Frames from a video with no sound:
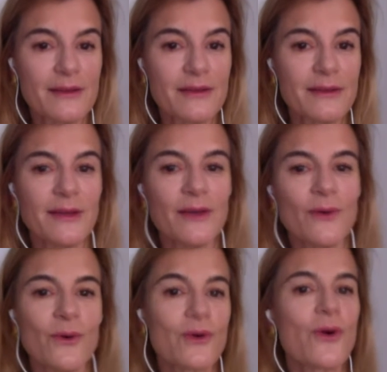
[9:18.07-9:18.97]

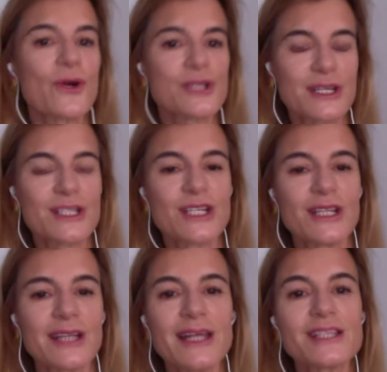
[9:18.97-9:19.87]
uh, ou que gosta de
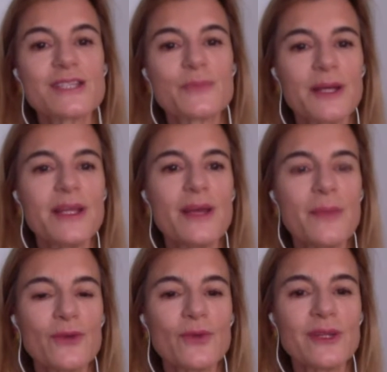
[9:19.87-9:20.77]
acrescentar esse planeamento,